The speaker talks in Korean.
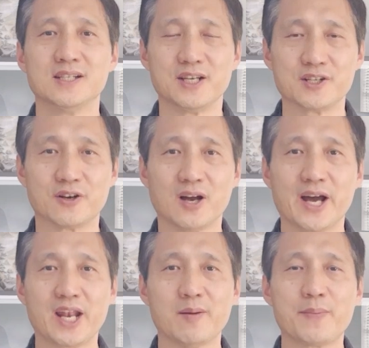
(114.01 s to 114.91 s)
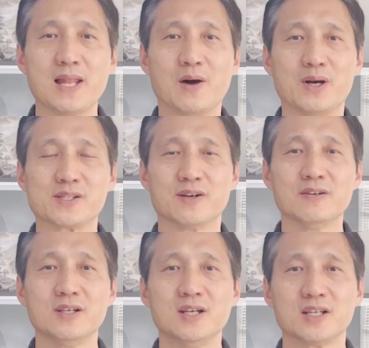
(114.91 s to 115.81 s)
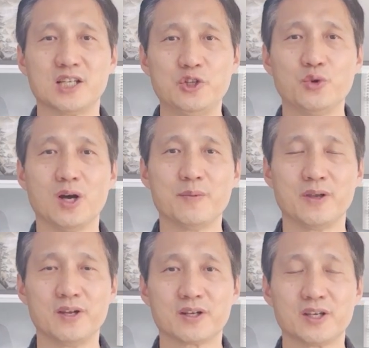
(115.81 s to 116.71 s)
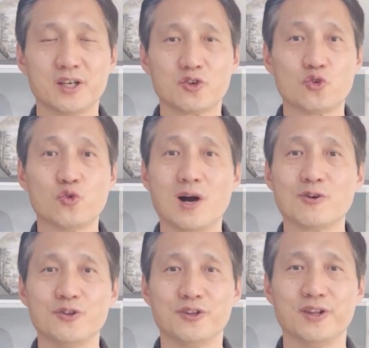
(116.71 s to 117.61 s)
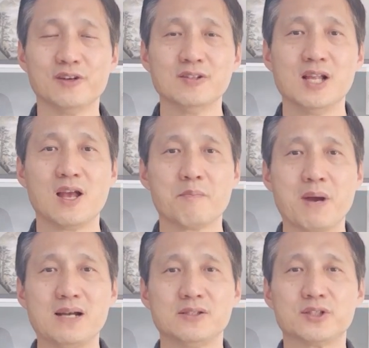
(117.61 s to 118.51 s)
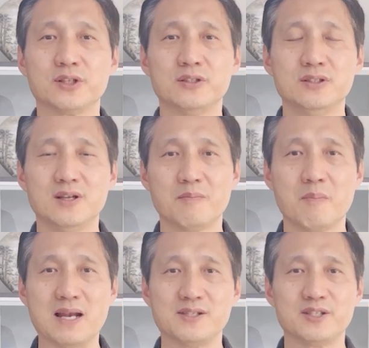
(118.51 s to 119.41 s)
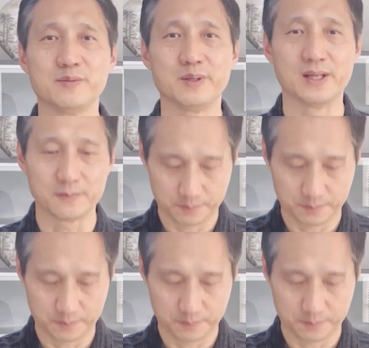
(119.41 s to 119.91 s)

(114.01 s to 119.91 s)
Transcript: 그래서 하나님 앞에 나와서 기도하며 이렇게 구하고 있는데요. 8절 말씀입니다.